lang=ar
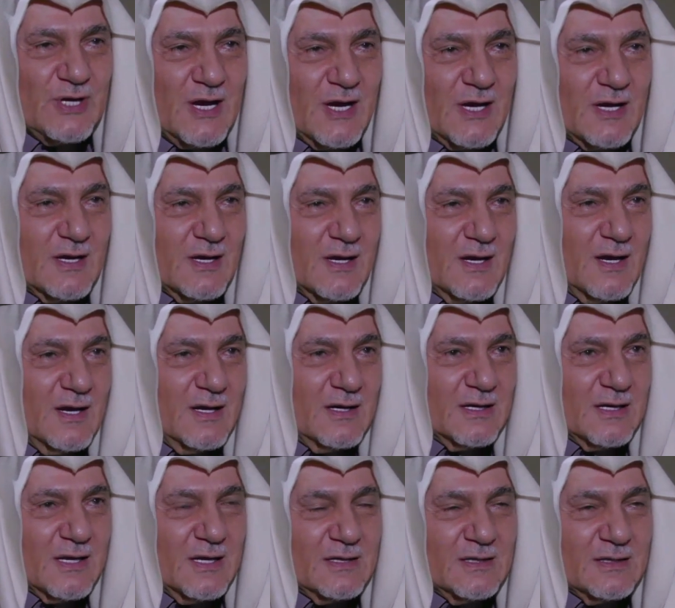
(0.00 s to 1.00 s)
هناك
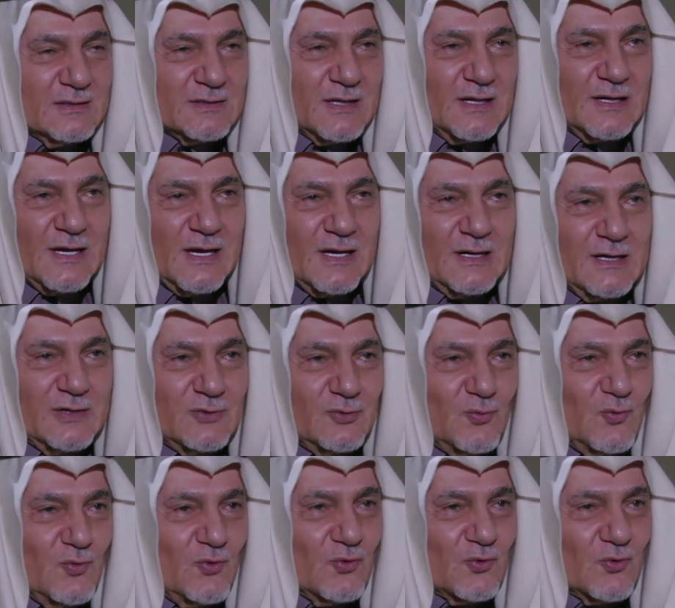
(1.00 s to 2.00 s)
لكي يطلع على
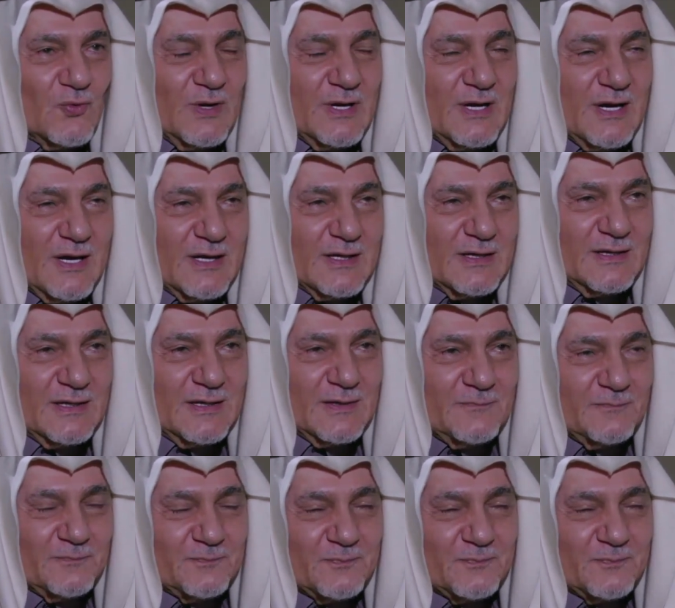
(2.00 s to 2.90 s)
الامور والى اخره.